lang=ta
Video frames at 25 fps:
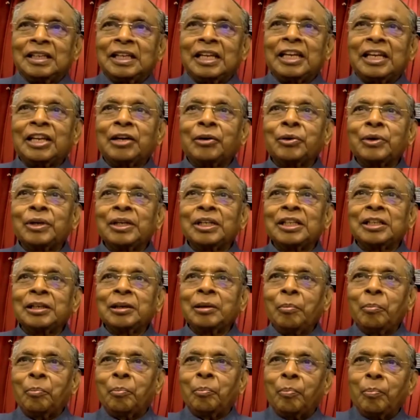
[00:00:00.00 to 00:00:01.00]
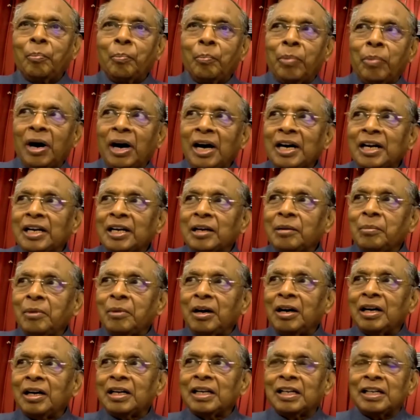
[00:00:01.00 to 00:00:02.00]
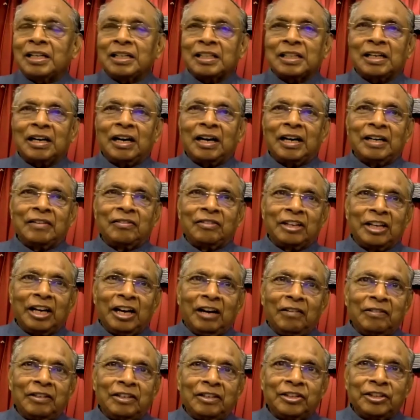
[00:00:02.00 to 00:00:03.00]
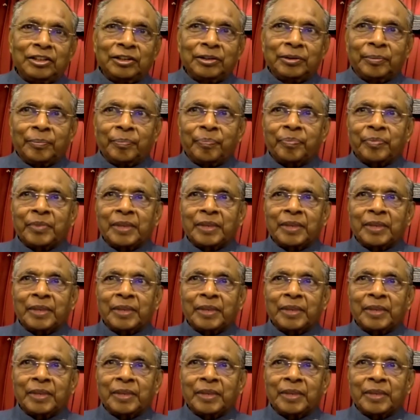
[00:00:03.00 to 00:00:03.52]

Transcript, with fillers: என்ன ஒன்று பாரமான கார் யாவற்றையும்